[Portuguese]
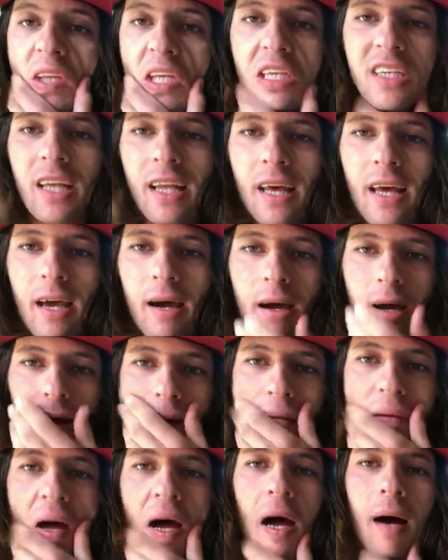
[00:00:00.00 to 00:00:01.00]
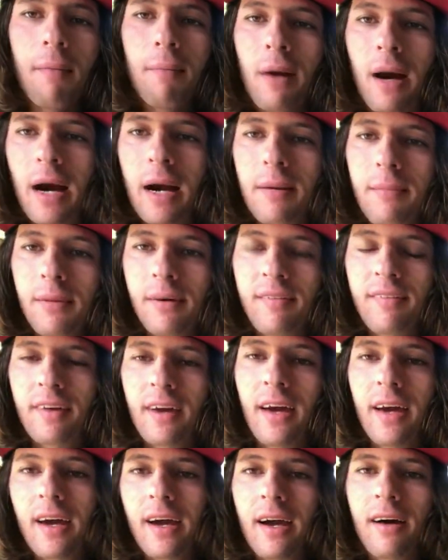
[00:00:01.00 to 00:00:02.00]
Tirei a, a barba,
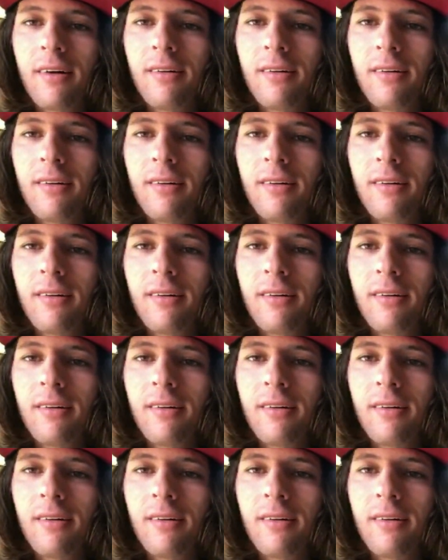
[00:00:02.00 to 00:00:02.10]
fiquei que